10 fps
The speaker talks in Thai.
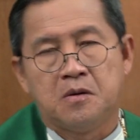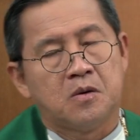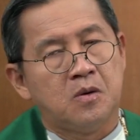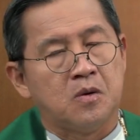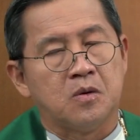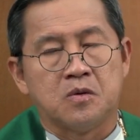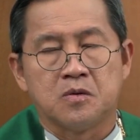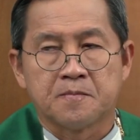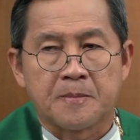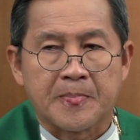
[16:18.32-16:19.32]
โอ้
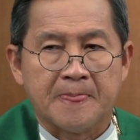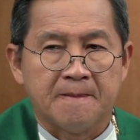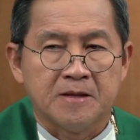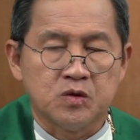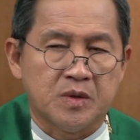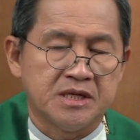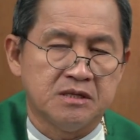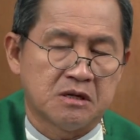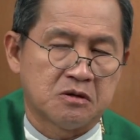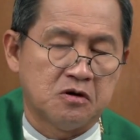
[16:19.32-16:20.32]
ทุกวันนี้
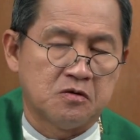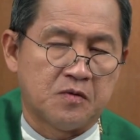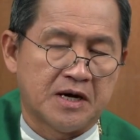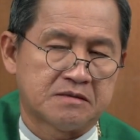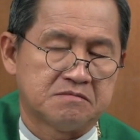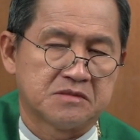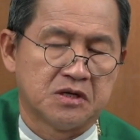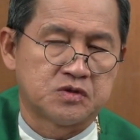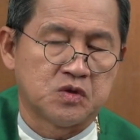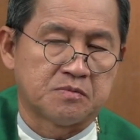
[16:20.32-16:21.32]
เราก็วัด
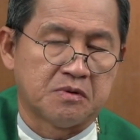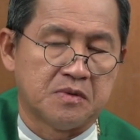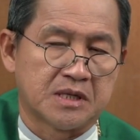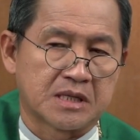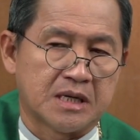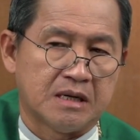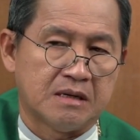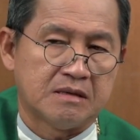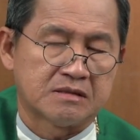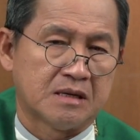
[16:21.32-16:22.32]
เราสวดภาวนา
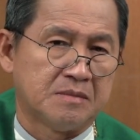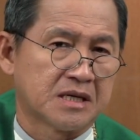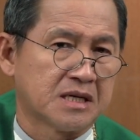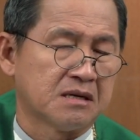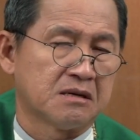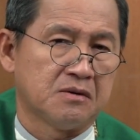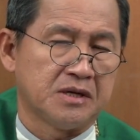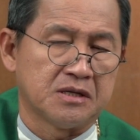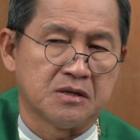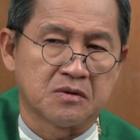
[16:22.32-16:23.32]
แต่บางครั้งเราเอ
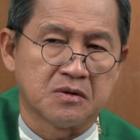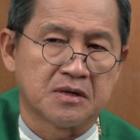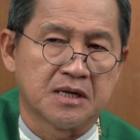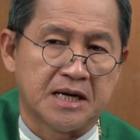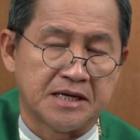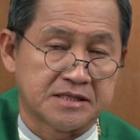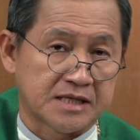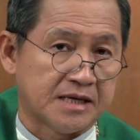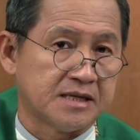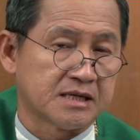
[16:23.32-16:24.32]
งเราก็ละอายใจ
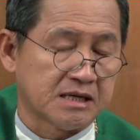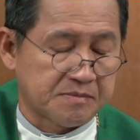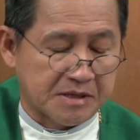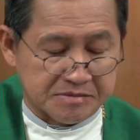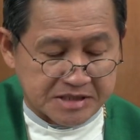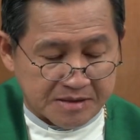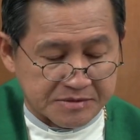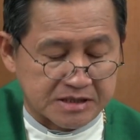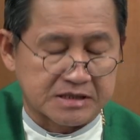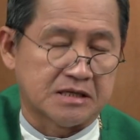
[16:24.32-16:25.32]
นะครับคำถาม
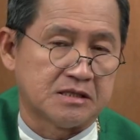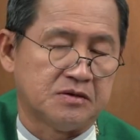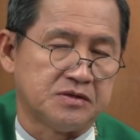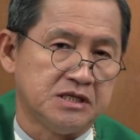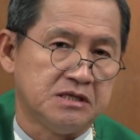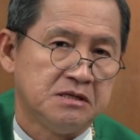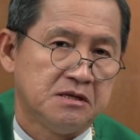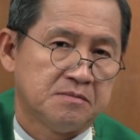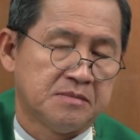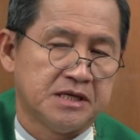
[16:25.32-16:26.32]
ต่าง ๆ เหล่านี้
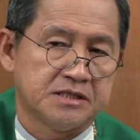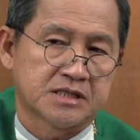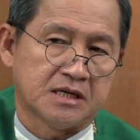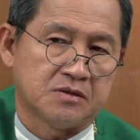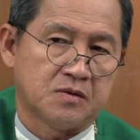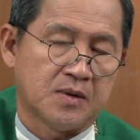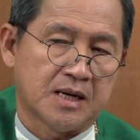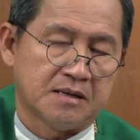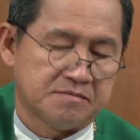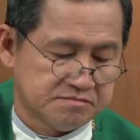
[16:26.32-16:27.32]
ไม่ใส่ค
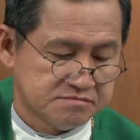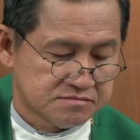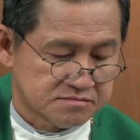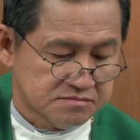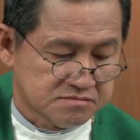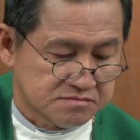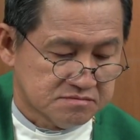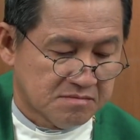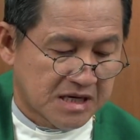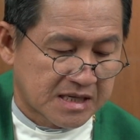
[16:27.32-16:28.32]
วาม
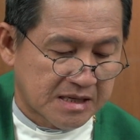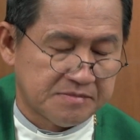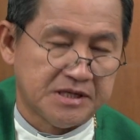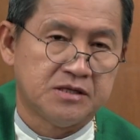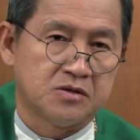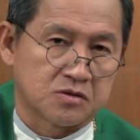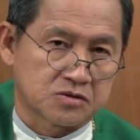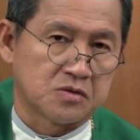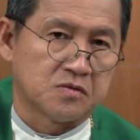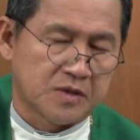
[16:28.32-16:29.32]
บังคับลิ้นของ
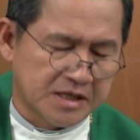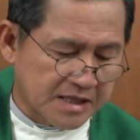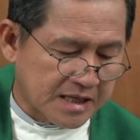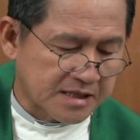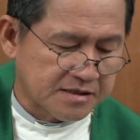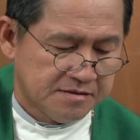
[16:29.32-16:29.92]
ตนไว้ได้